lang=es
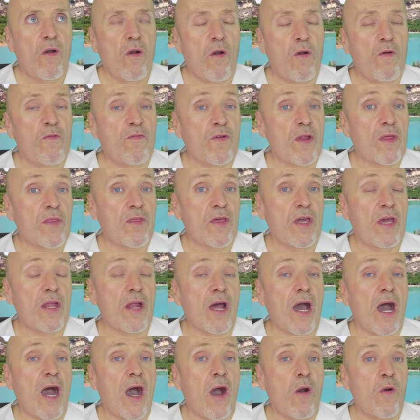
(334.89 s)

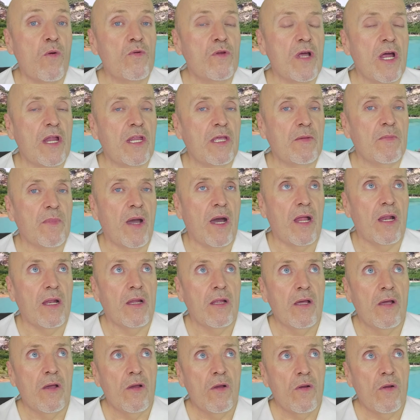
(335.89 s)
ofrecer a un animal